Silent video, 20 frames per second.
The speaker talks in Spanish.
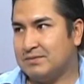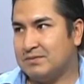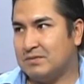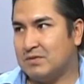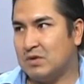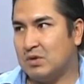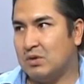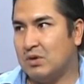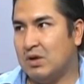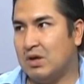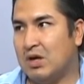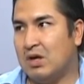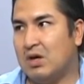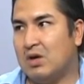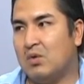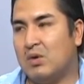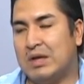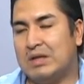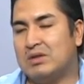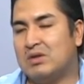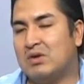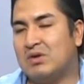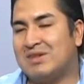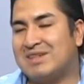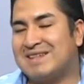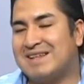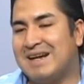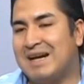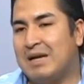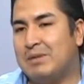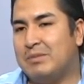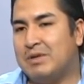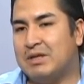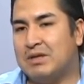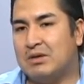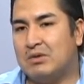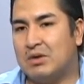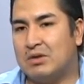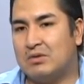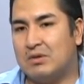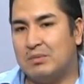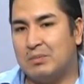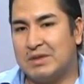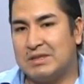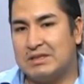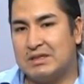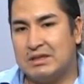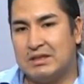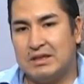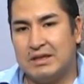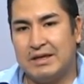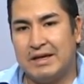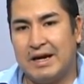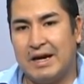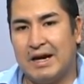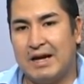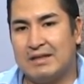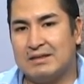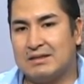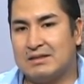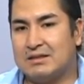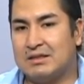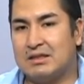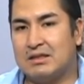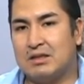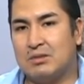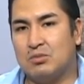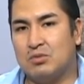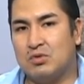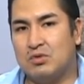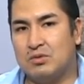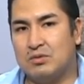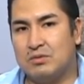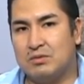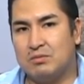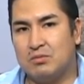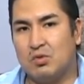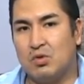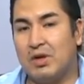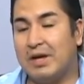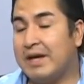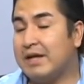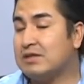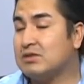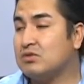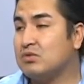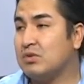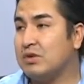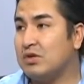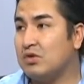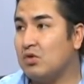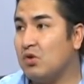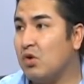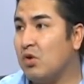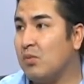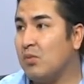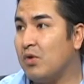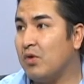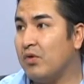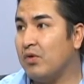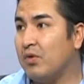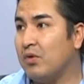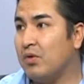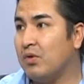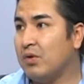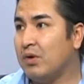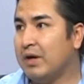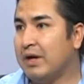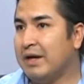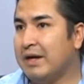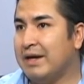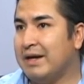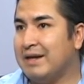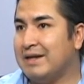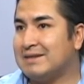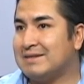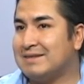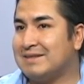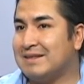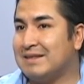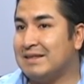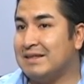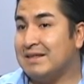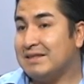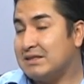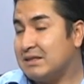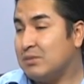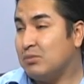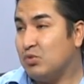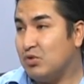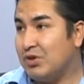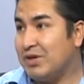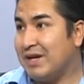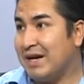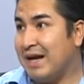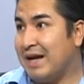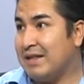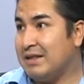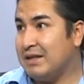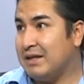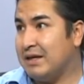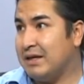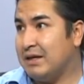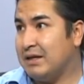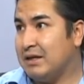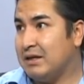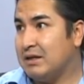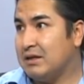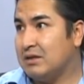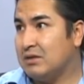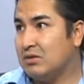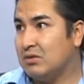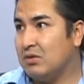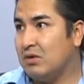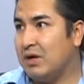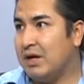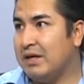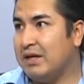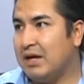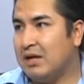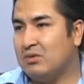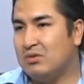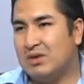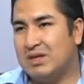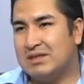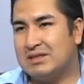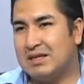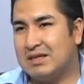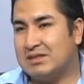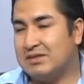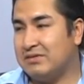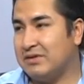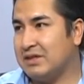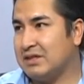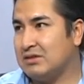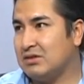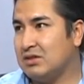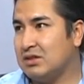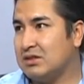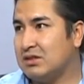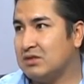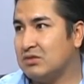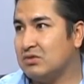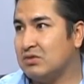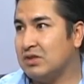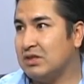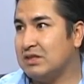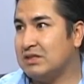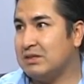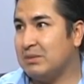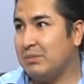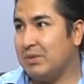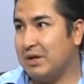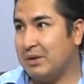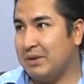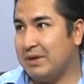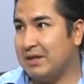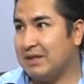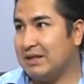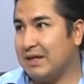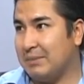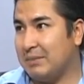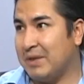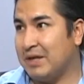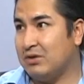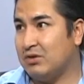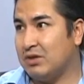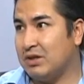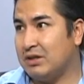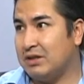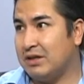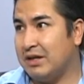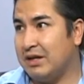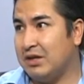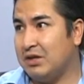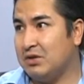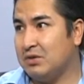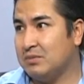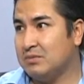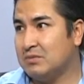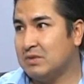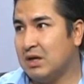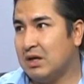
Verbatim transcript: ¿no? Cuando realmente cuando el paciente ya se sienta muy molesto, incómodo, este, ya está muy grande, ¿no? Hay algunas clasificaciones que se utilizan para ver el tamaño del pterigio.